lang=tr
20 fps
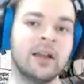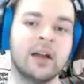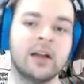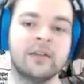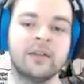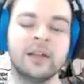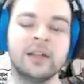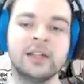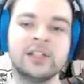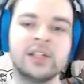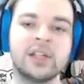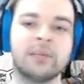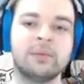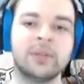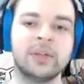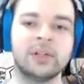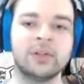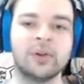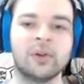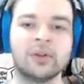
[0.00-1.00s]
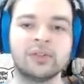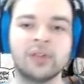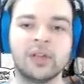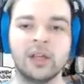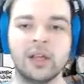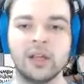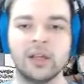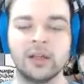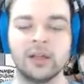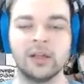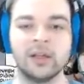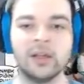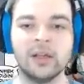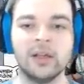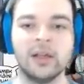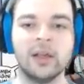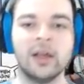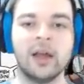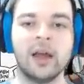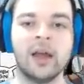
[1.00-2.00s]
hak verilecek bir nokta yani.
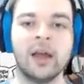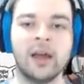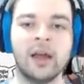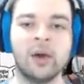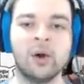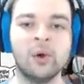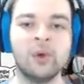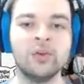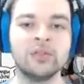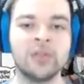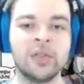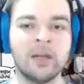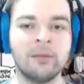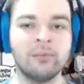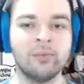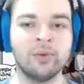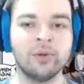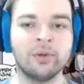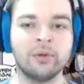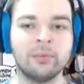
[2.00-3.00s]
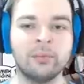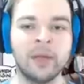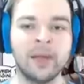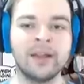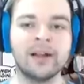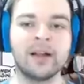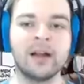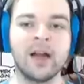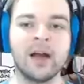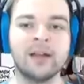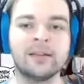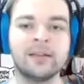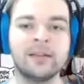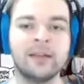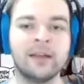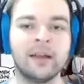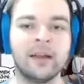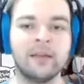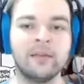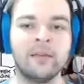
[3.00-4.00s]
E, o yüzden buyur bana
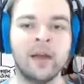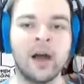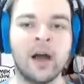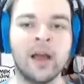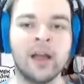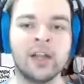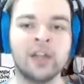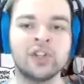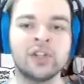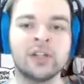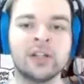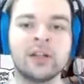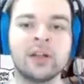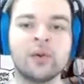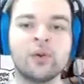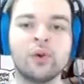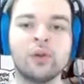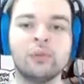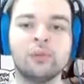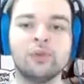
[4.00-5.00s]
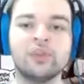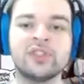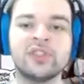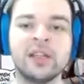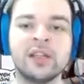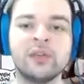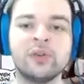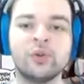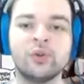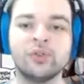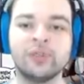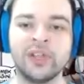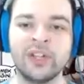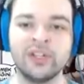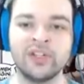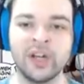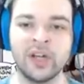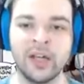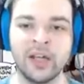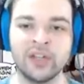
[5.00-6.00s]
katil de ve ayrıcalıklı konumun seni
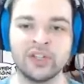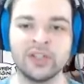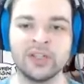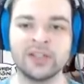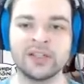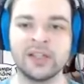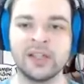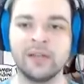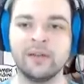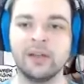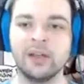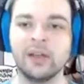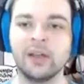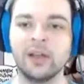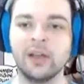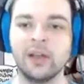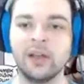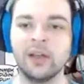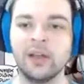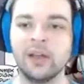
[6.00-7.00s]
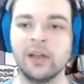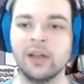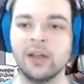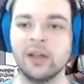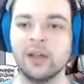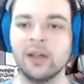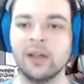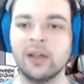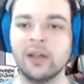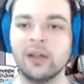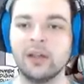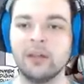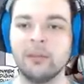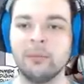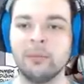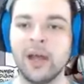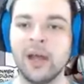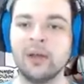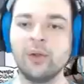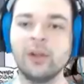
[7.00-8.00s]
kurtaracağı için sevin.
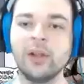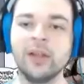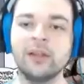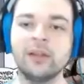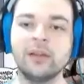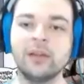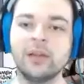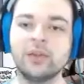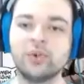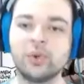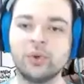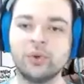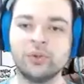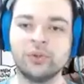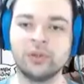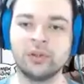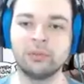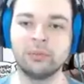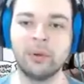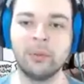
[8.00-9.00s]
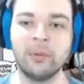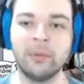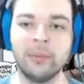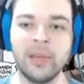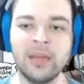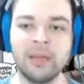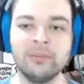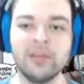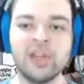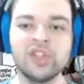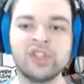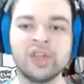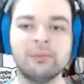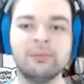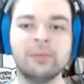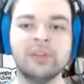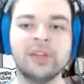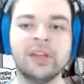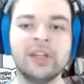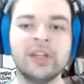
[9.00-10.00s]
Ben olanlara çok üzüldüm ama benim
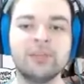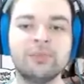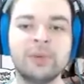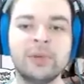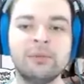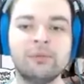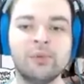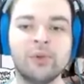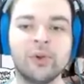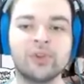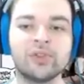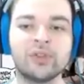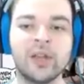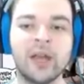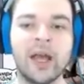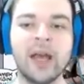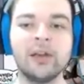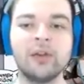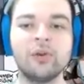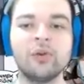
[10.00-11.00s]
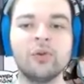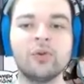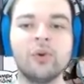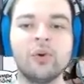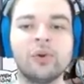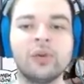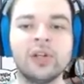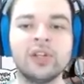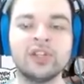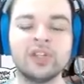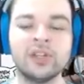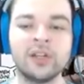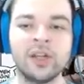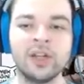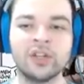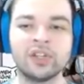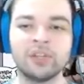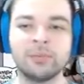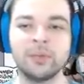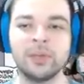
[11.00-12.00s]
yaşamımı da hiç bilmiyorsun. Her gün korku içinde
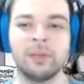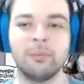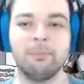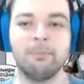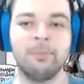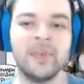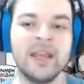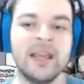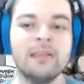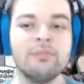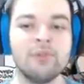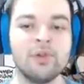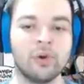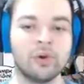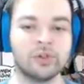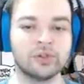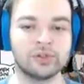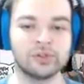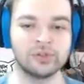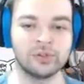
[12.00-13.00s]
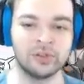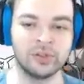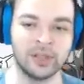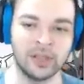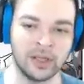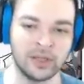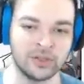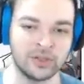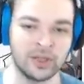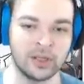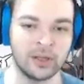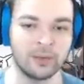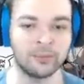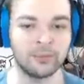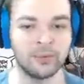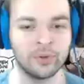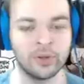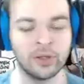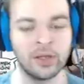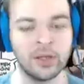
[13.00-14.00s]
yaşamayı bilmiyorsun diye şey
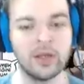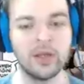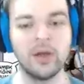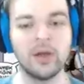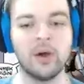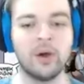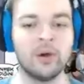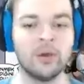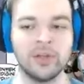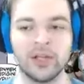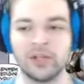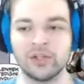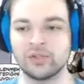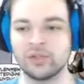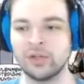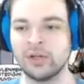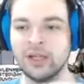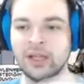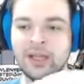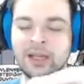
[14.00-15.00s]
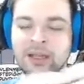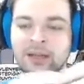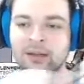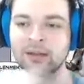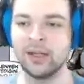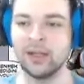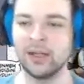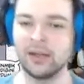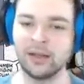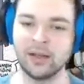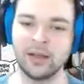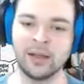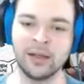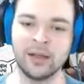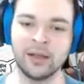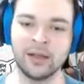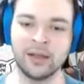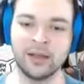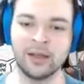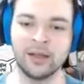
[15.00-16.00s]
yapıyor. Ondan sonra elinden
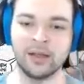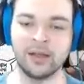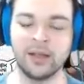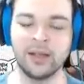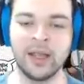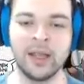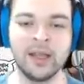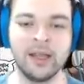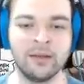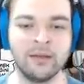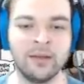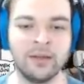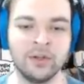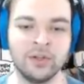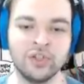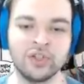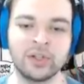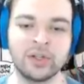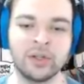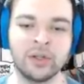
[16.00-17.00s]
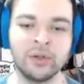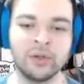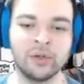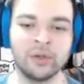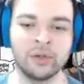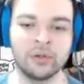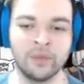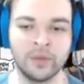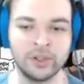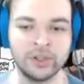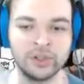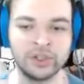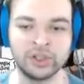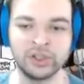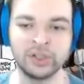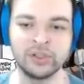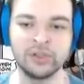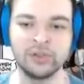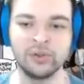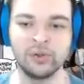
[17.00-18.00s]
aa, eldivenini çıkarıyor ve
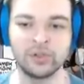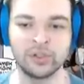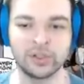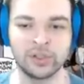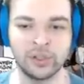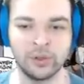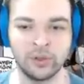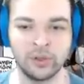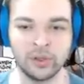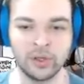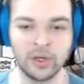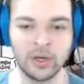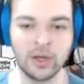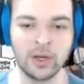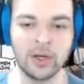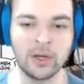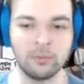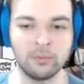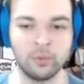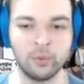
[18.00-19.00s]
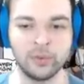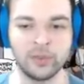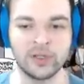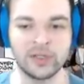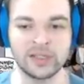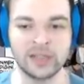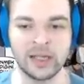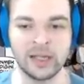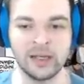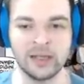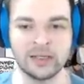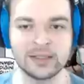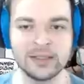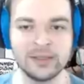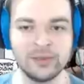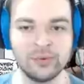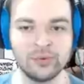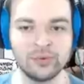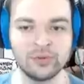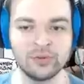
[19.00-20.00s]
ışığını gösteriyor. Burada
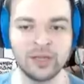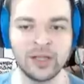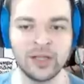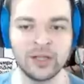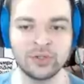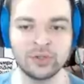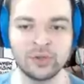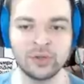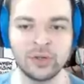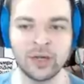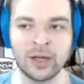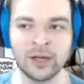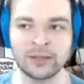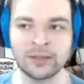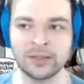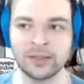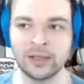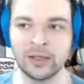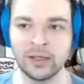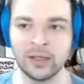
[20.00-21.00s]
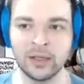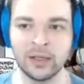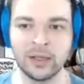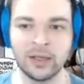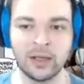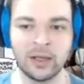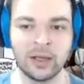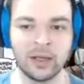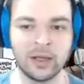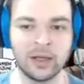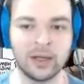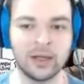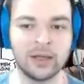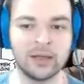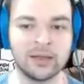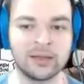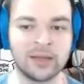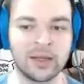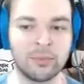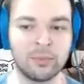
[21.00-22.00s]
Silas'ın yüzü değişiyor artık.
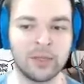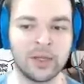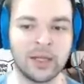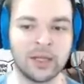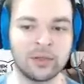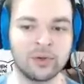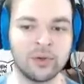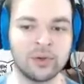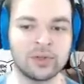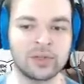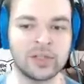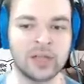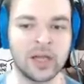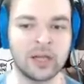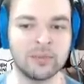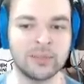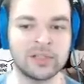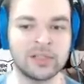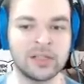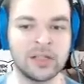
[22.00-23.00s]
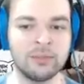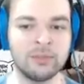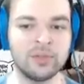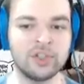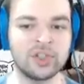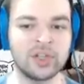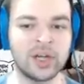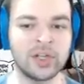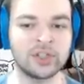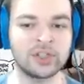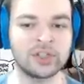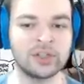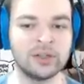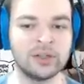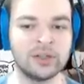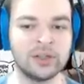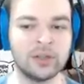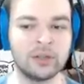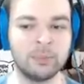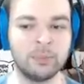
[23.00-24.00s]
Aa, tam olarak göstermese de bir
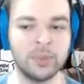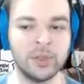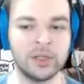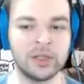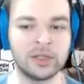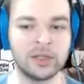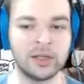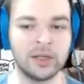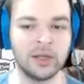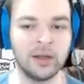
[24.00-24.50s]
şaşkınlık, bir